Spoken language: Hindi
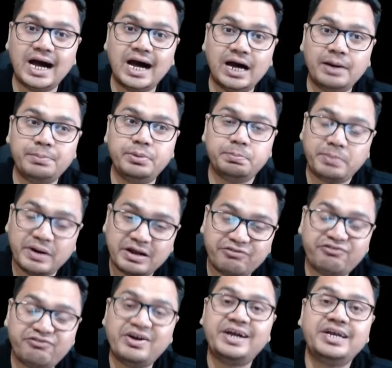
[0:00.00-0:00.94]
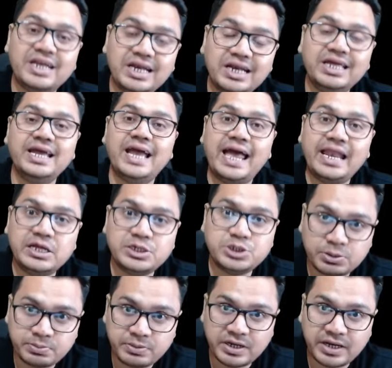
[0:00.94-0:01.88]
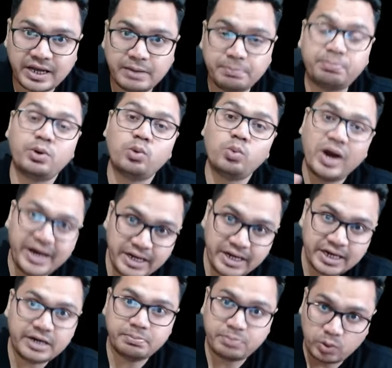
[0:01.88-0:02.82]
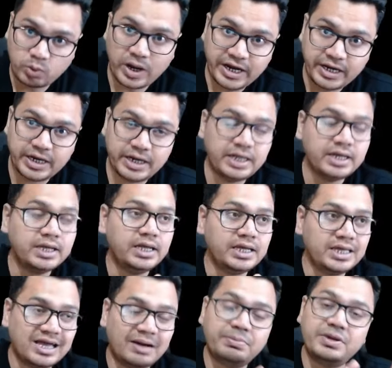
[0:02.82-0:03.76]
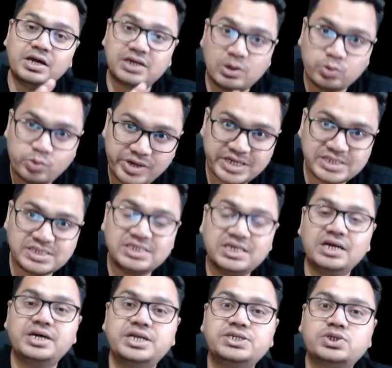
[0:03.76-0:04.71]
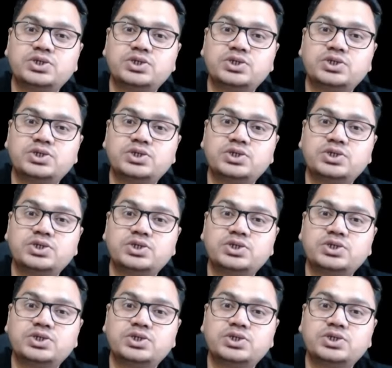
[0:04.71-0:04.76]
आप परफेक्टली एलिजिबल हैं प्रोवाइडेड प्रोवाइडेड कि आपकी अकाउंटेंसी अगर